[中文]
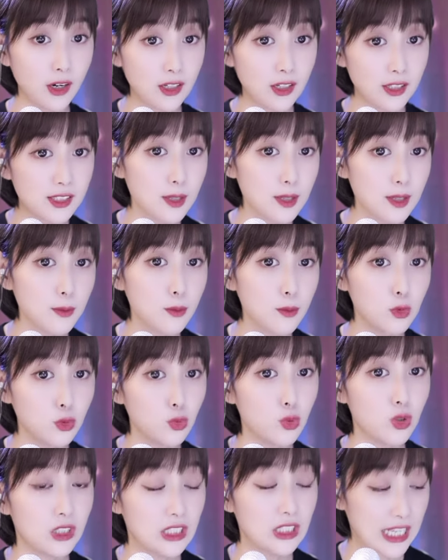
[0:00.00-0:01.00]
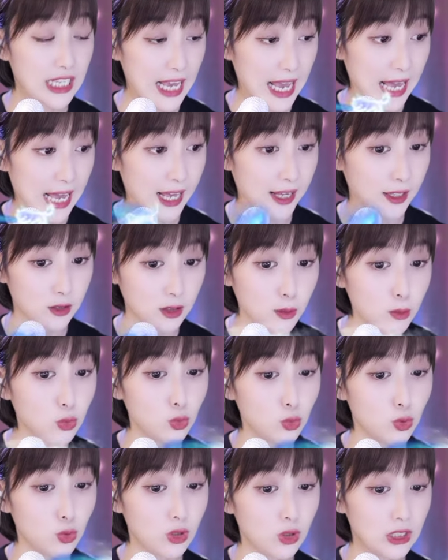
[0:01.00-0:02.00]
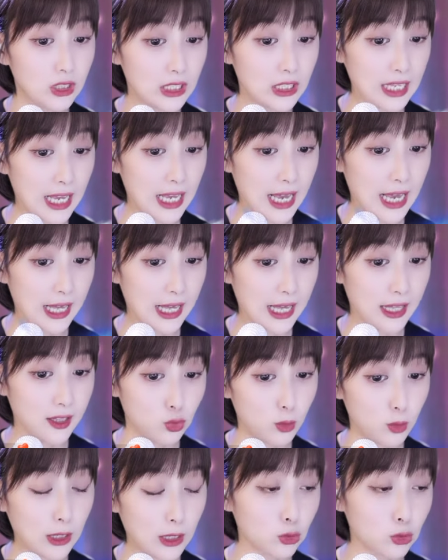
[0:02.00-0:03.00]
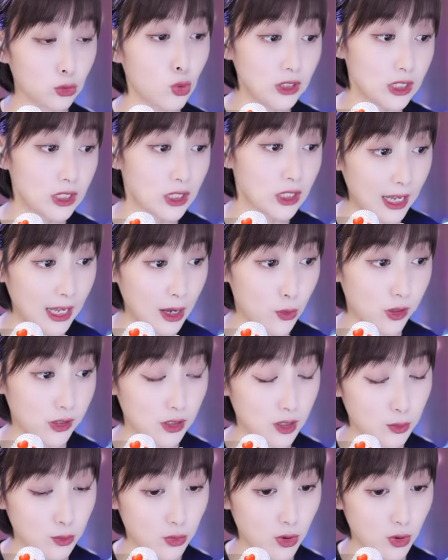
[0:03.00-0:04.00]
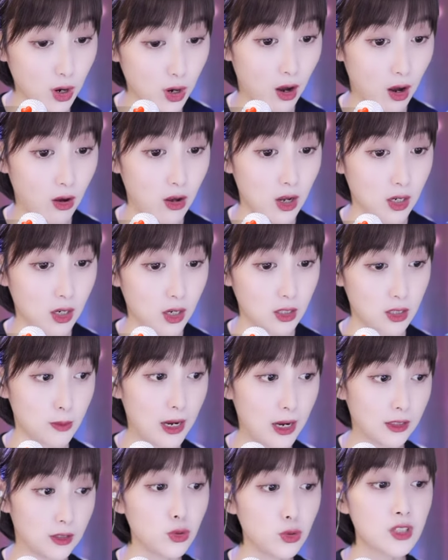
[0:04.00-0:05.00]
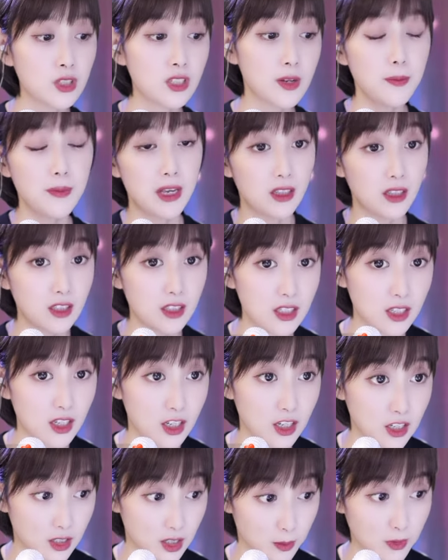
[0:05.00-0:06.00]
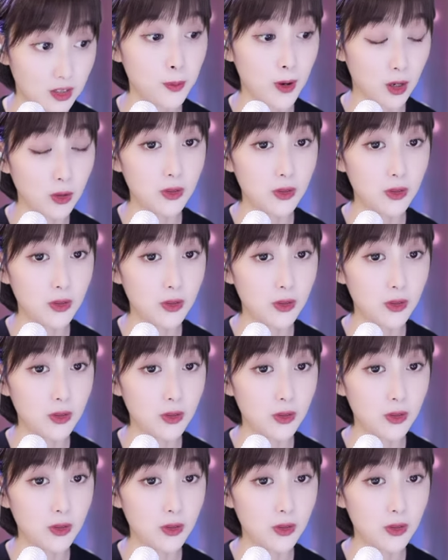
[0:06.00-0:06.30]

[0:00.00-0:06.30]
你讲话了这么多年，这么多年，对吧？通过那个大环境不好，是吧？你就身边的这些，